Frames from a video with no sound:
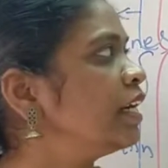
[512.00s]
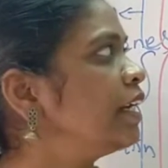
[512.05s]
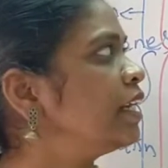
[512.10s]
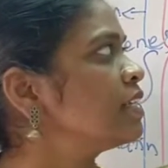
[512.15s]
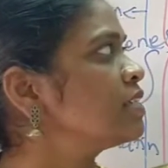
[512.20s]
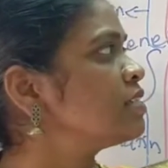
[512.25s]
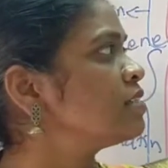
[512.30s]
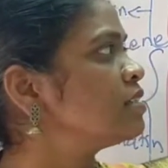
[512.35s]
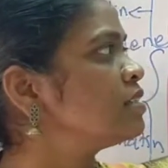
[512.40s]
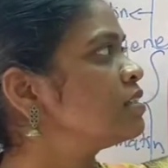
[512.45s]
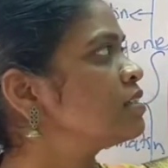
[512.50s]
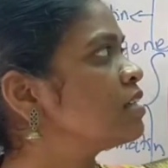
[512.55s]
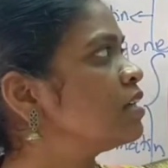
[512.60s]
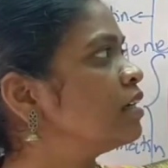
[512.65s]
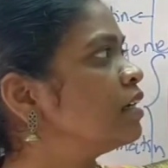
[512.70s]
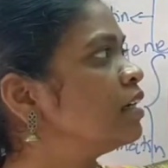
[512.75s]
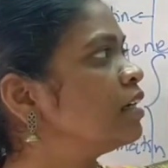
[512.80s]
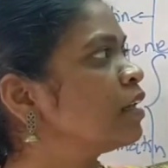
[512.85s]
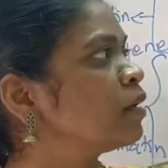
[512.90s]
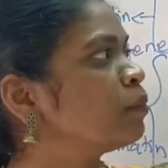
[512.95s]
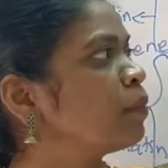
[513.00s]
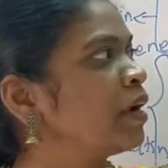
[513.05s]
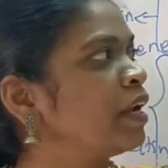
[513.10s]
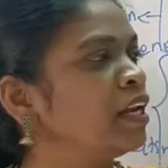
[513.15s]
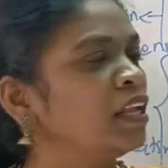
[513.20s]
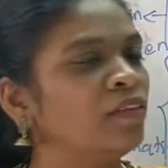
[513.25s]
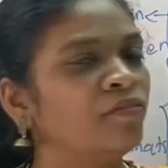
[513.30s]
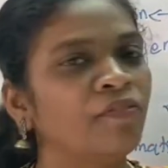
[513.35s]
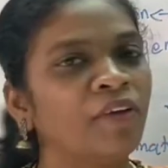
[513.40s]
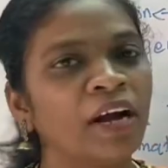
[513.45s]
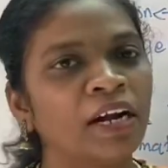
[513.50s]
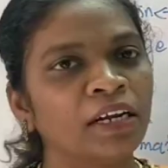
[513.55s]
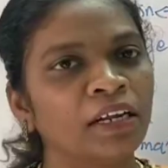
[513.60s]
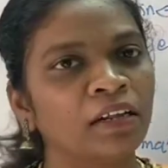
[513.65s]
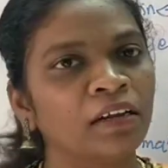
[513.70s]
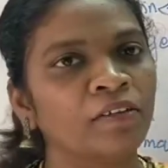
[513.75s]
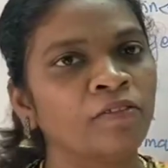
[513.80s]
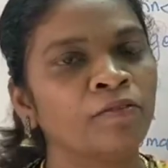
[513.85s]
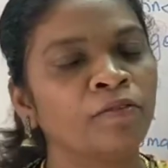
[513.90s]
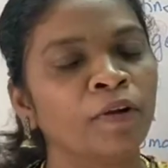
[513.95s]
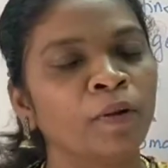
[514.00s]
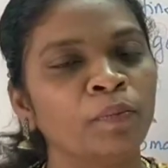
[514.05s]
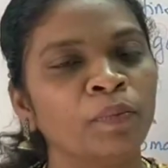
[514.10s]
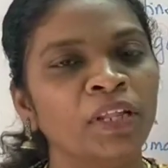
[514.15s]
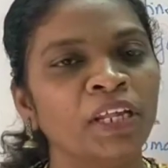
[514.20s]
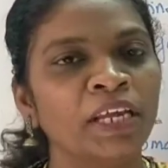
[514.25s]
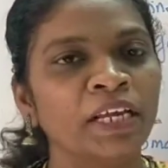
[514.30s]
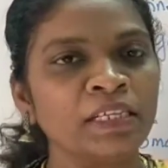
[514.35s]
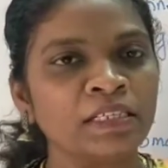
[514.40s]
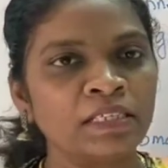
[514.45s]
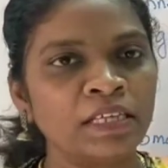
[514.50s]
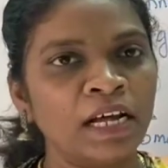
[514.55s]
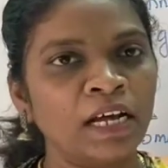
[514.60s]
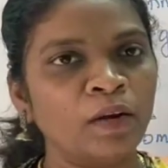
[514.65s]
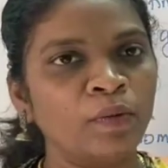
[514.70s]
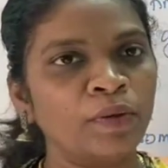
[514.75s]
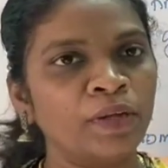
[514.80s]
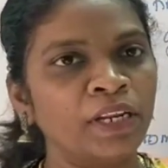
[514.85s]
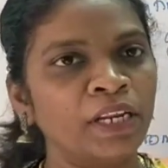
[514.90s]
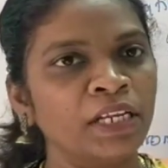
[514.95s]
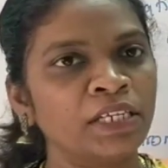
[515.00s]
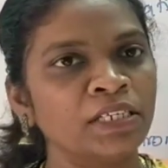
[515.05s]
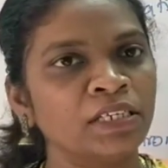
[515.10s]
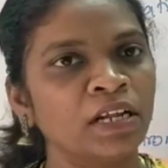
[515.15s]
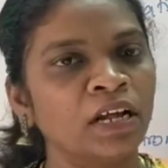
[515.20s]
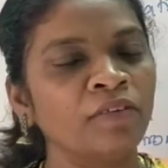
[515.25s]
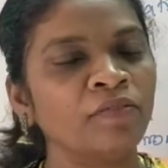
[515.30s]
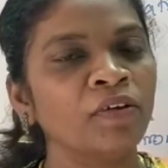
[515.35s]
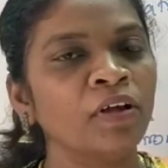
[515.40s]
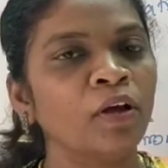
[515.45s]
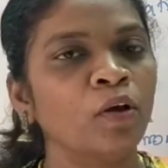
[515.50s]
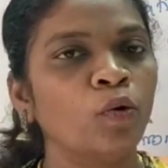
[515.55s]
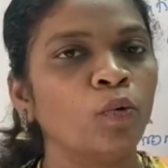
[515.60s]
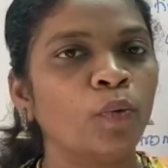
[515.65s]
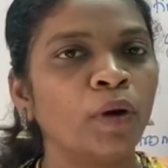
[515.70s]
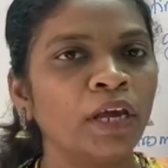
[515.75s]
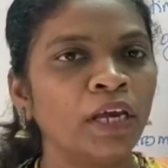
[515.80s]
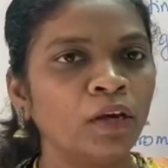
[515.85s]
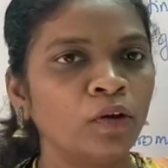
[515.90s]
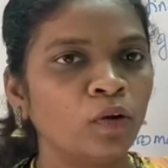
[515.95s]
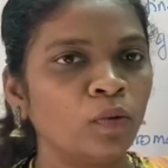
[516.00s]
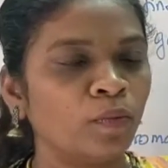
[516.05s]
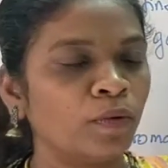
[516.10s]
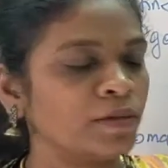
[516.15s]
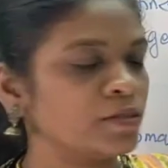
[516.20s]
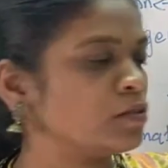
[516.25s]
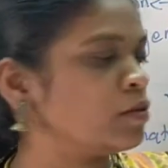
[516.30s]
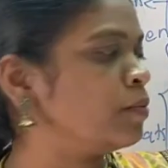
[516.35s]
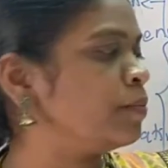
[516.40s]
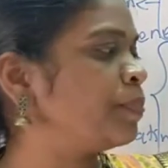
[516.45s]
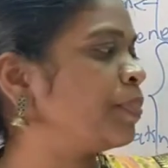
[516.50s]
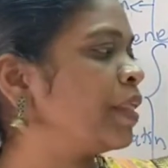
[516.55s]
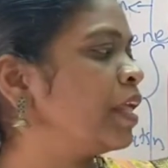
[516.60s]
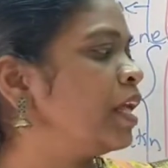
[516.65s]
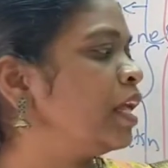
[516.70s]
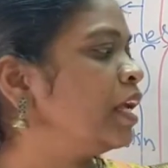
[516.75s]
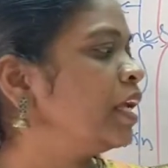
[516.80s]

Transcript: இந்த டெஸ்டிஸ் டிட்டர்மைனிங் ஃபேக்டர் ஃப்ரம் தி எஸ்ஆர்வி ரீஜன் ஆஃப் வைக்ரோமோசோம் குரோமோசோம்